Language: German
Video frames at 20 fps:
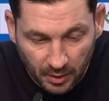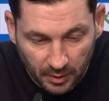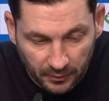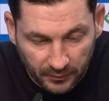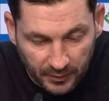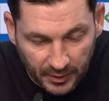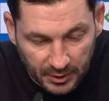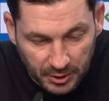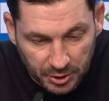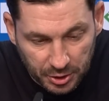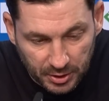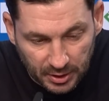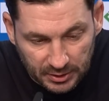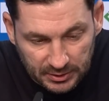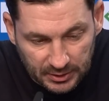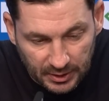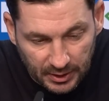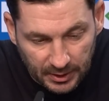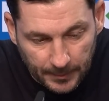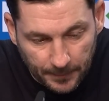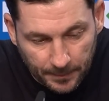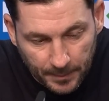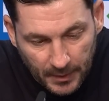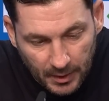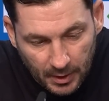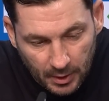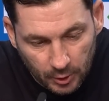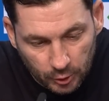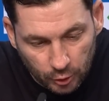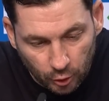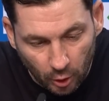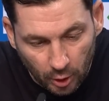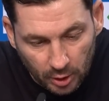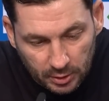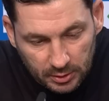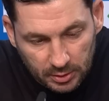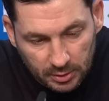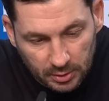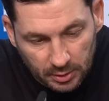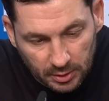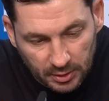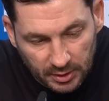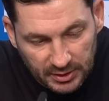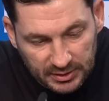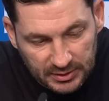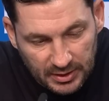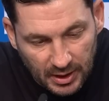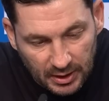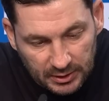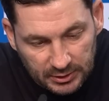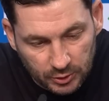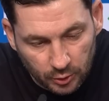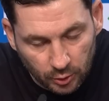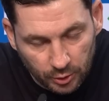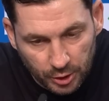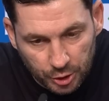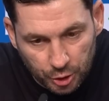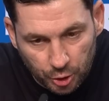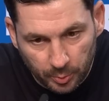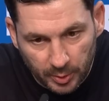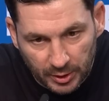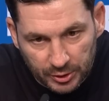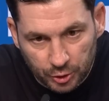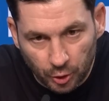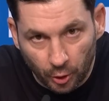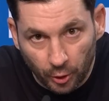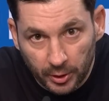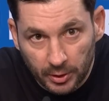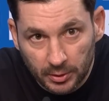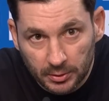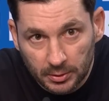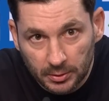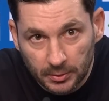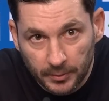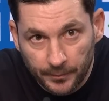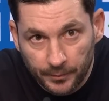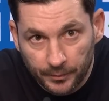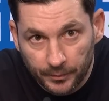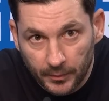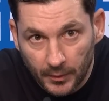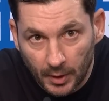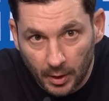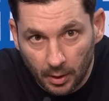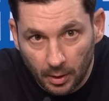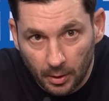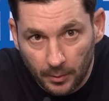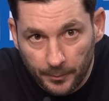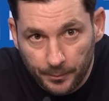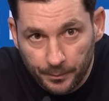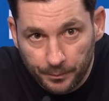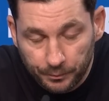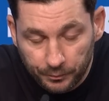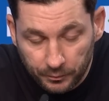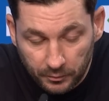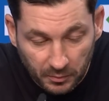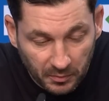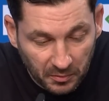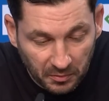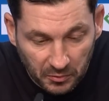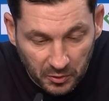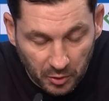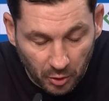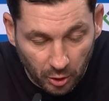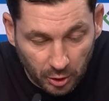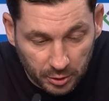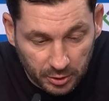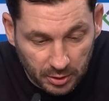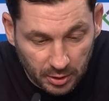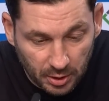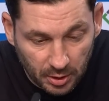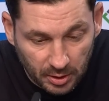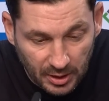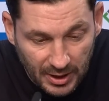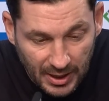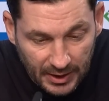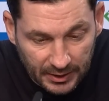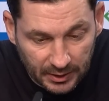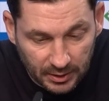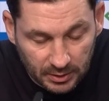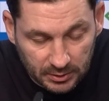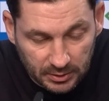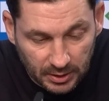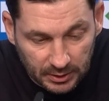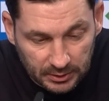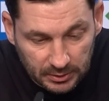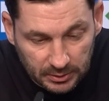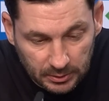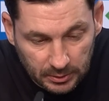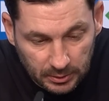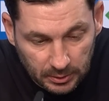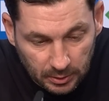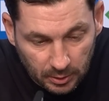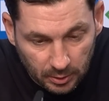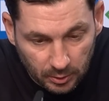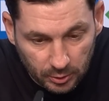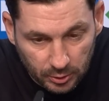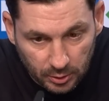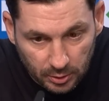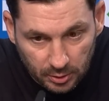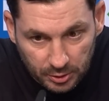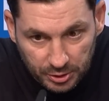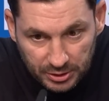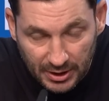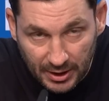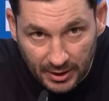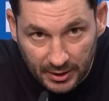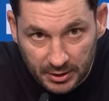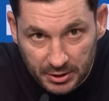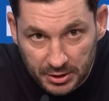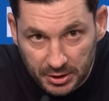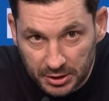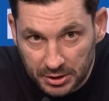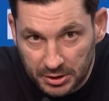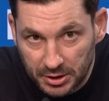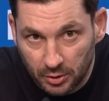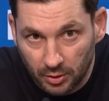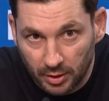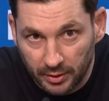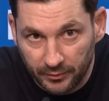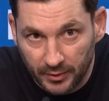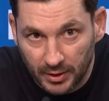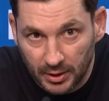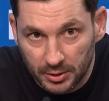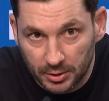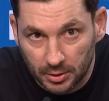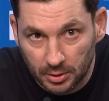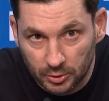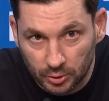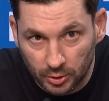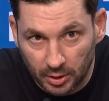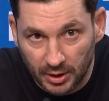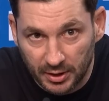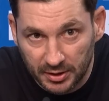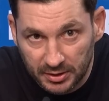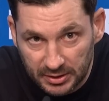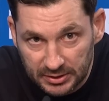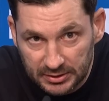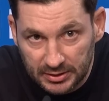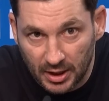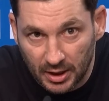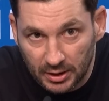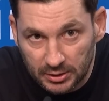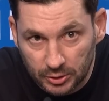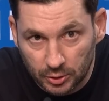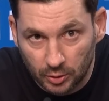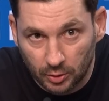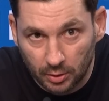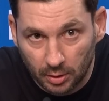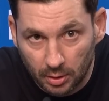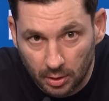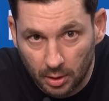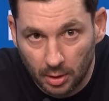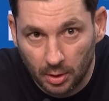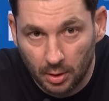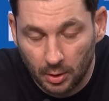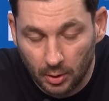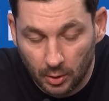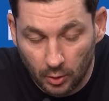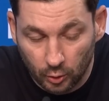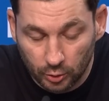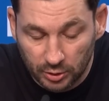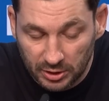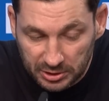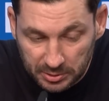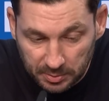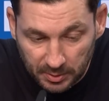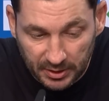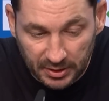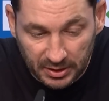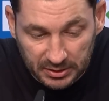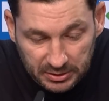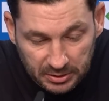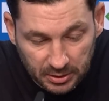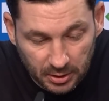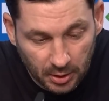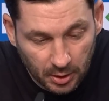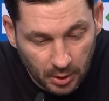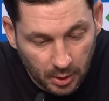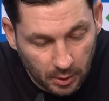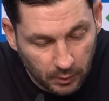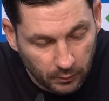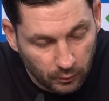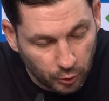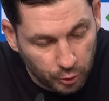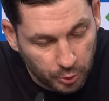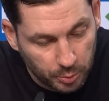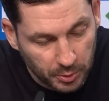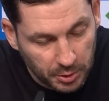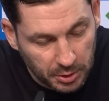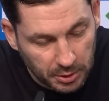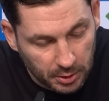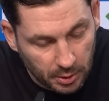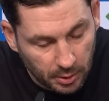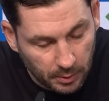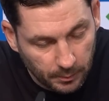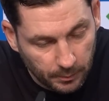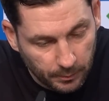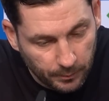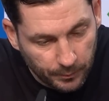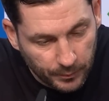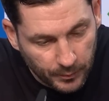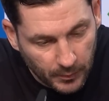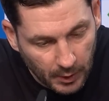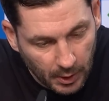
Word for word: fand ich, dass er dort in dieser Aktion nicht überzeugend ähm, dort äh, gehandelt hat. Und, und, ich sage nicht richtig oder falsch, sondern in dieser Aktion. Und das war das, wo ich mich ähm,